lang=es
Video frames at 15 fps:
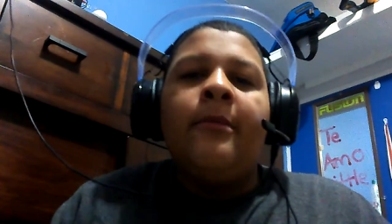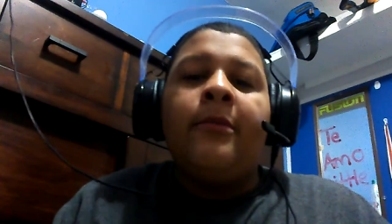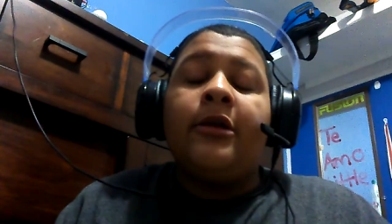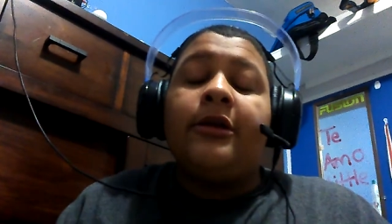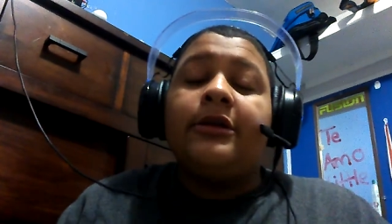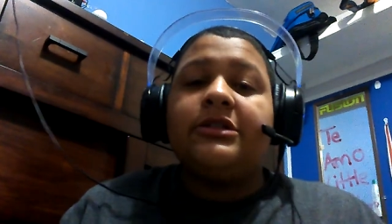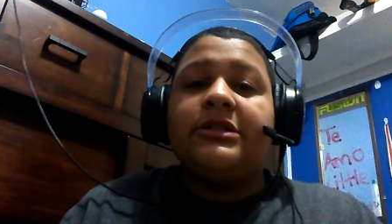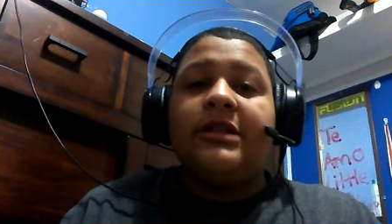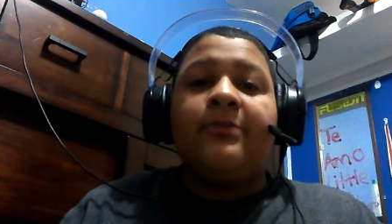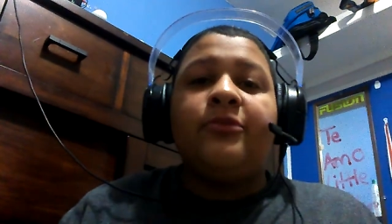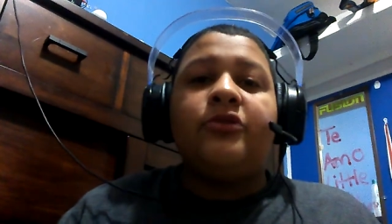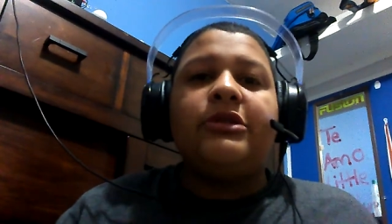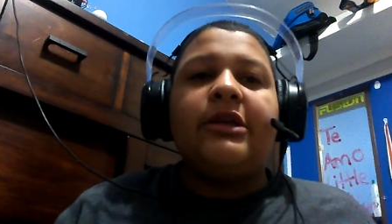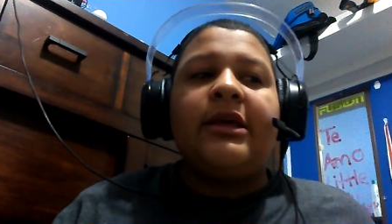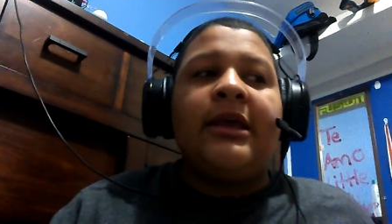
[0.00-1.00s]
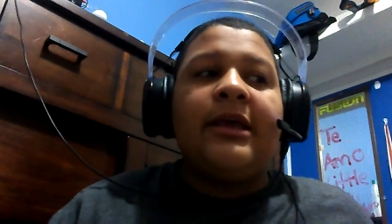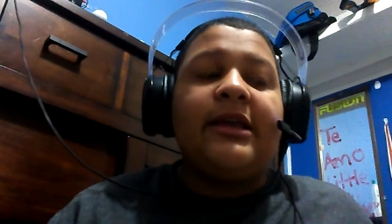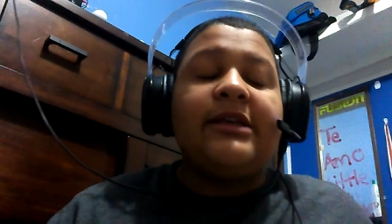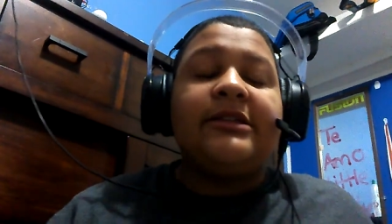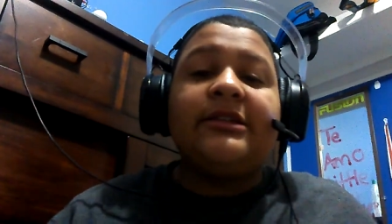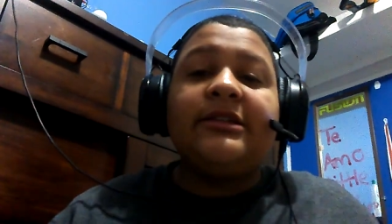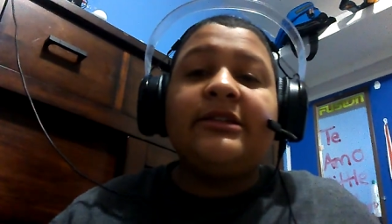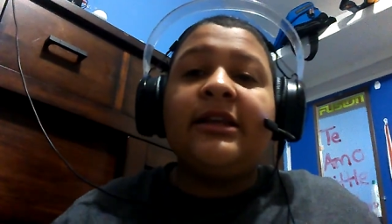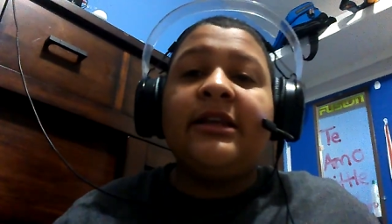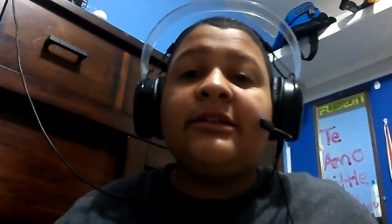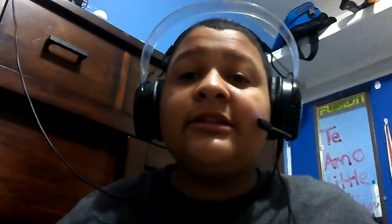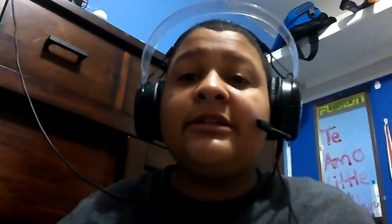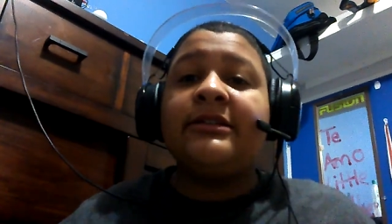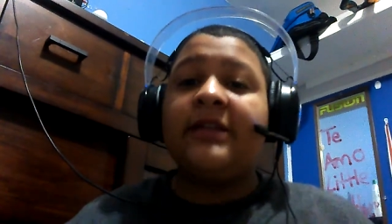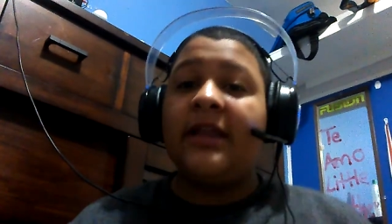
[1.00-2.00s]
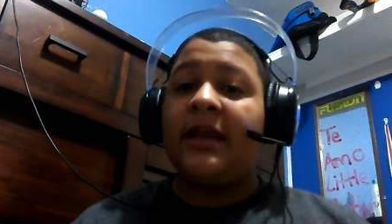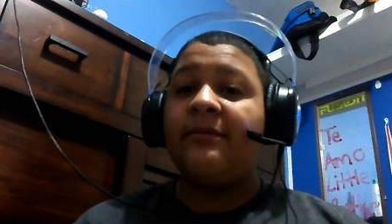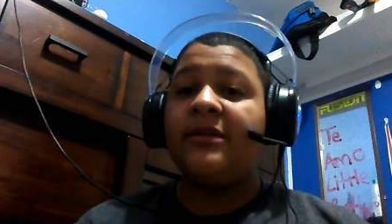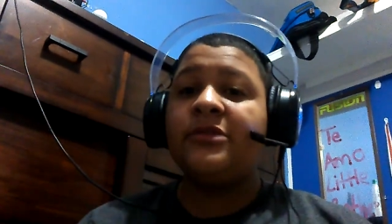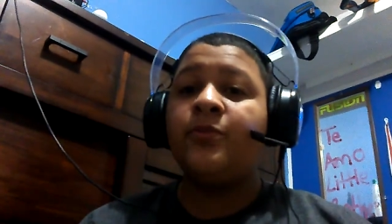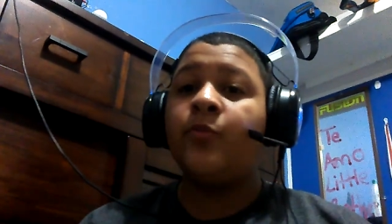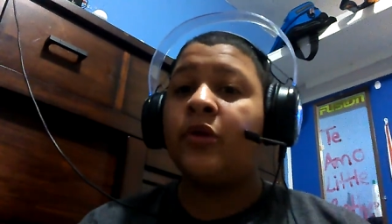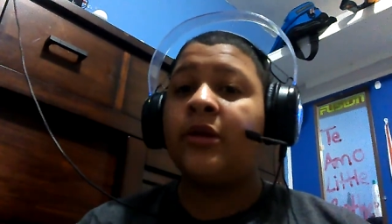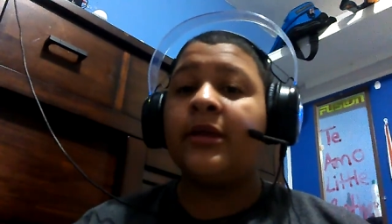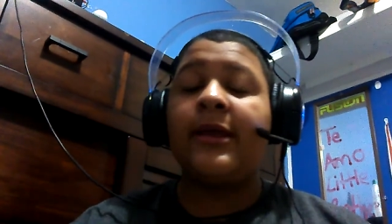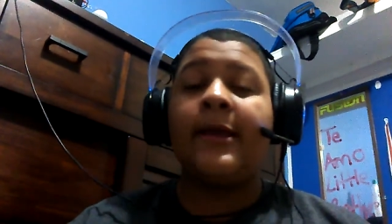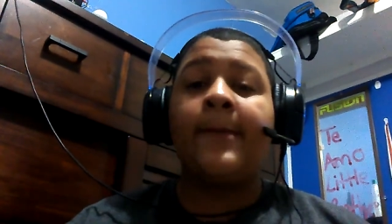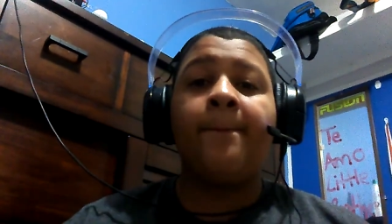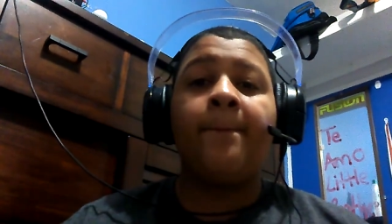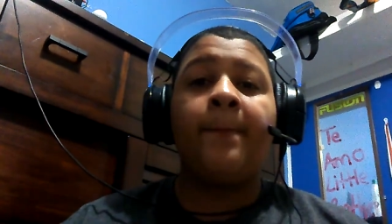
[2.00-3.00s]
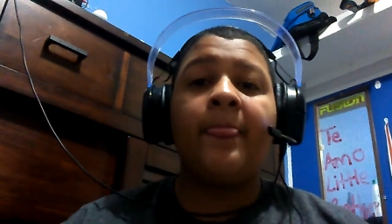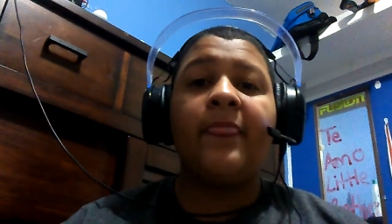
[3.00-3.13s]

Pero aquí estamos. Eh, esta es la tercera vez porque